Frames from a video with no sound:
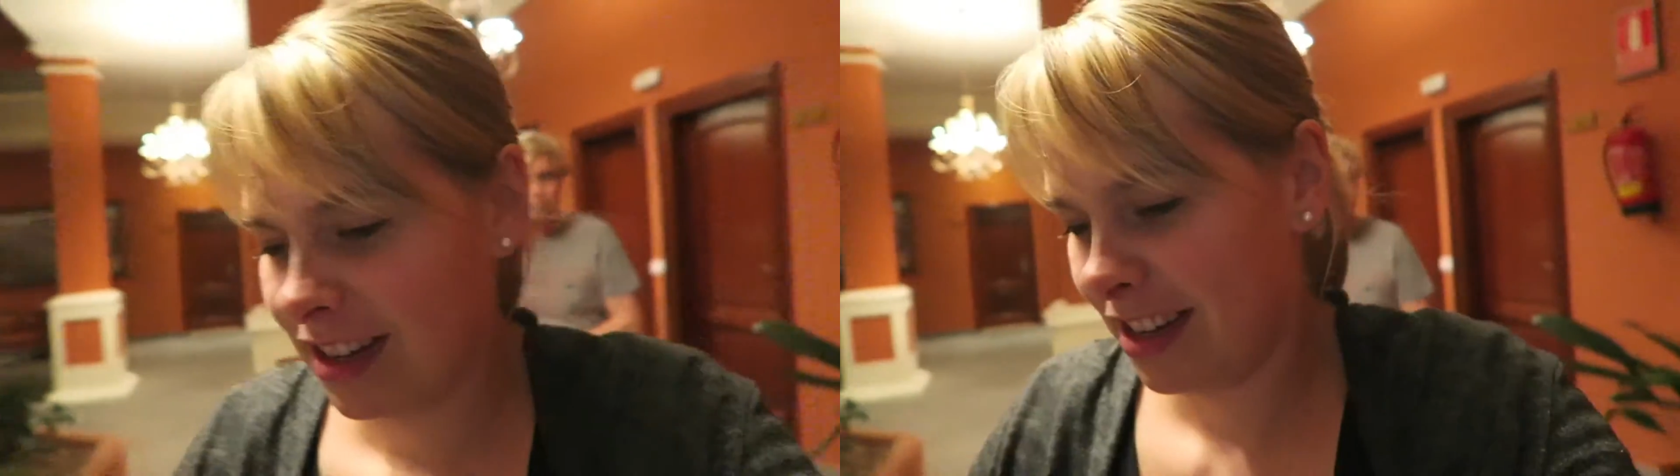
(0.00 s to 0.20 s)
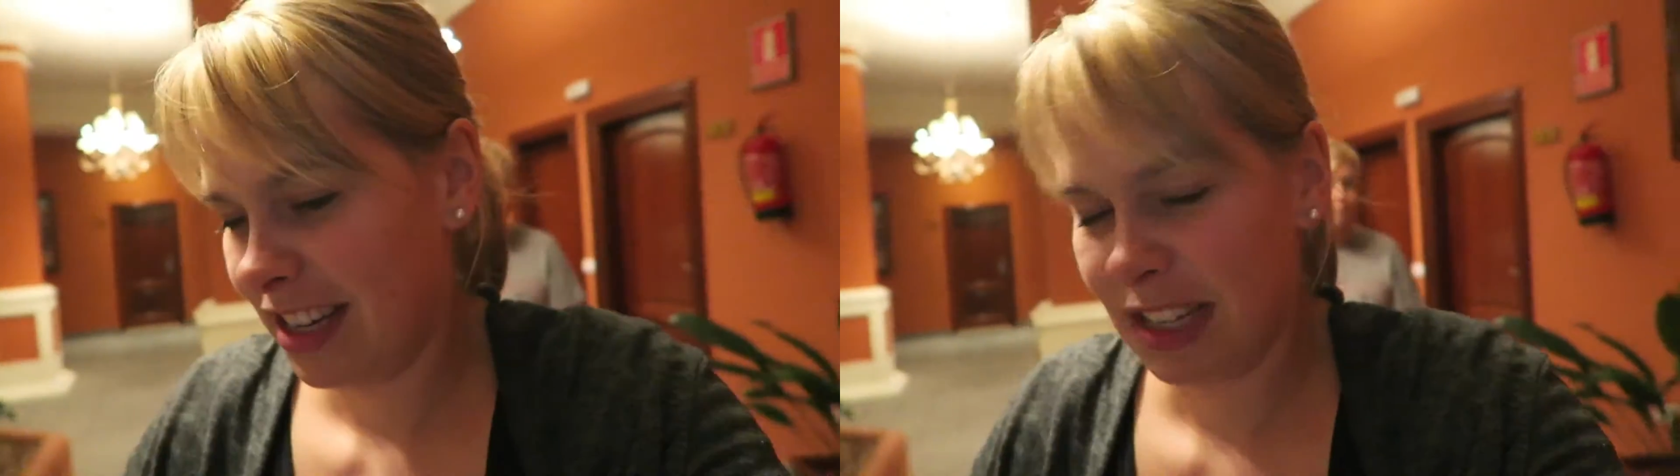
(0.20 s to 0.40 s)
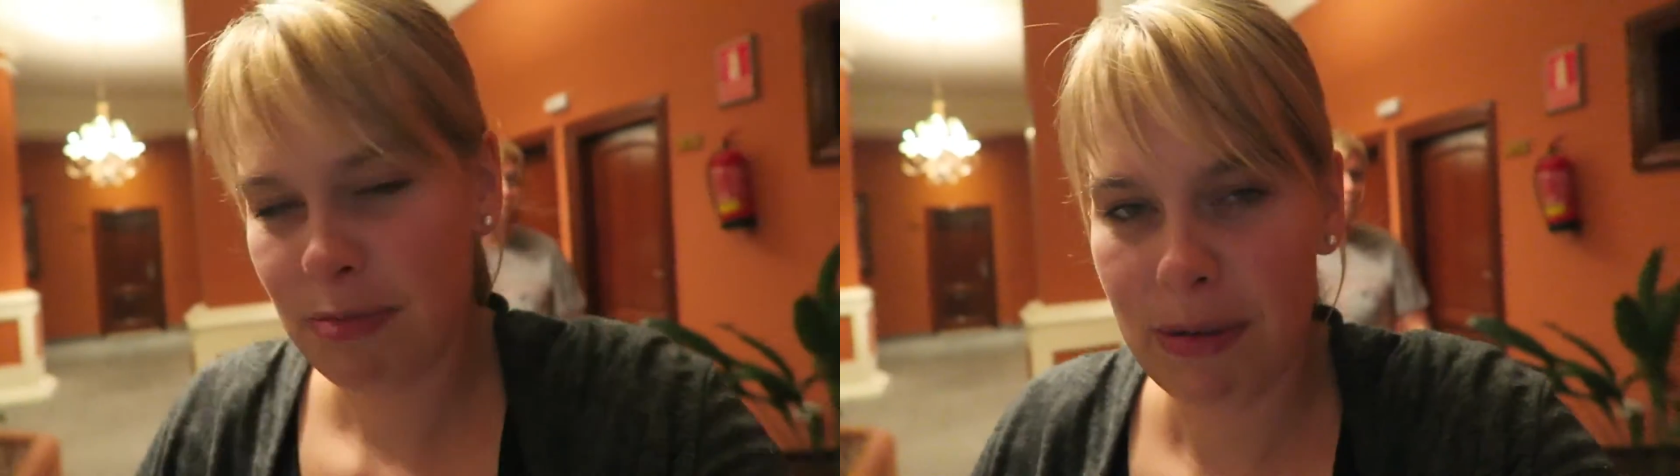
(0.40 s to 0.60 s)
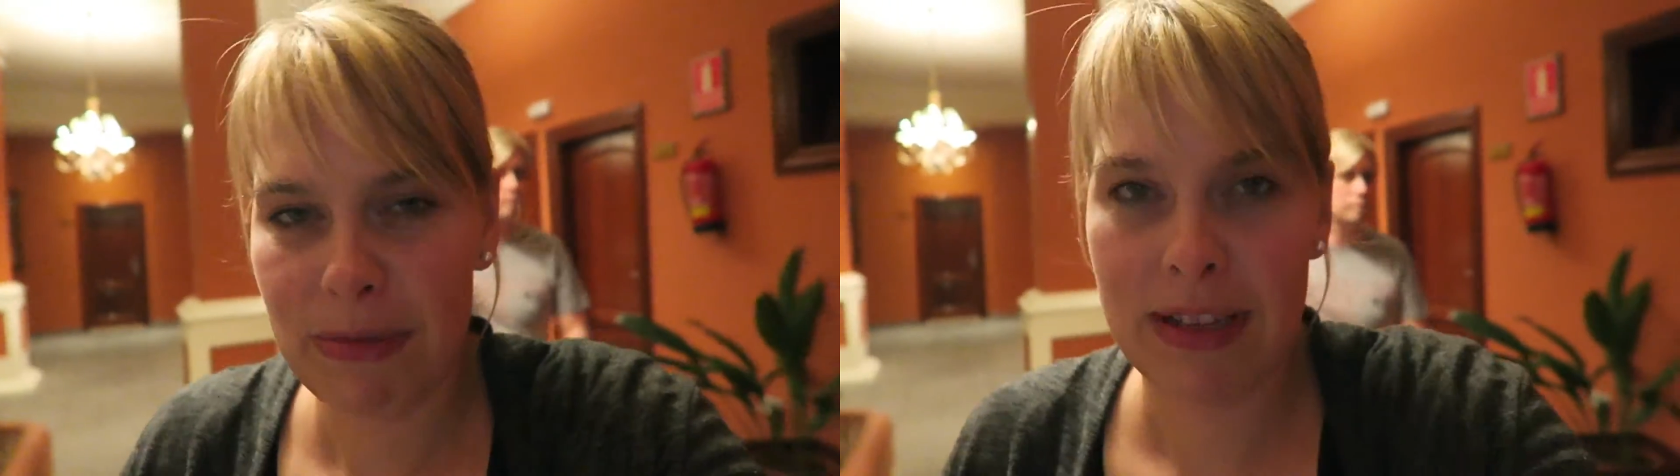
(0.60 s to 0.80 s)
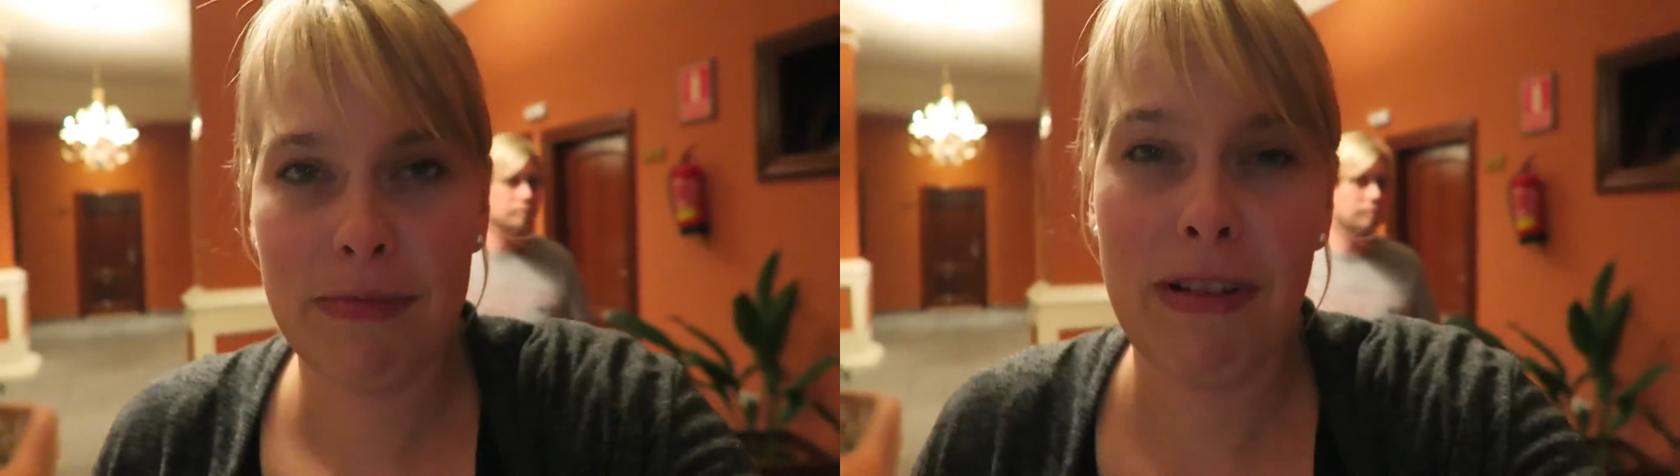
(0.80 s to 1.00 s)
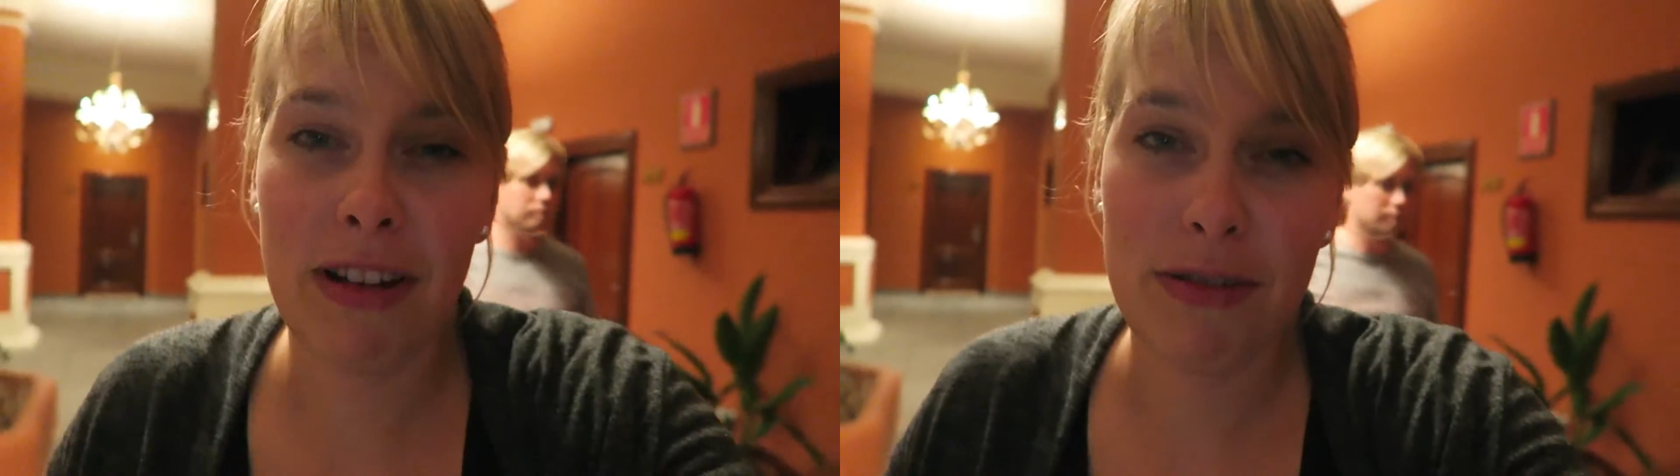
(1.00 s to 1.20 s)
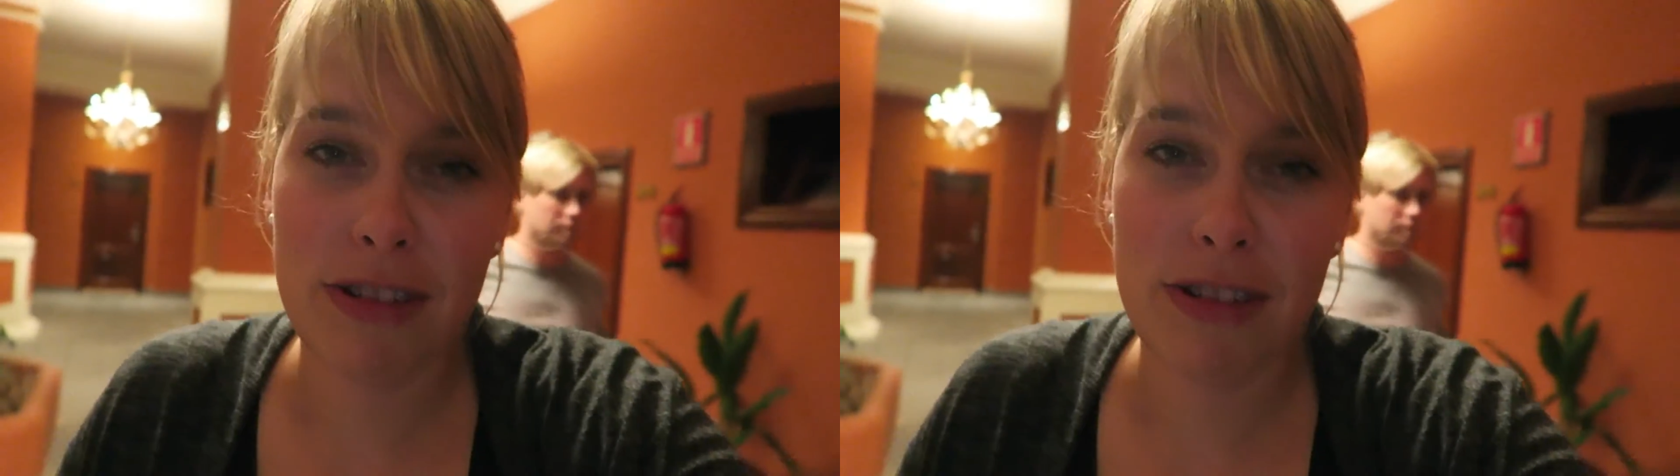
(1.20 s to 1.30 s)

hatten nichts mehr im Zimmer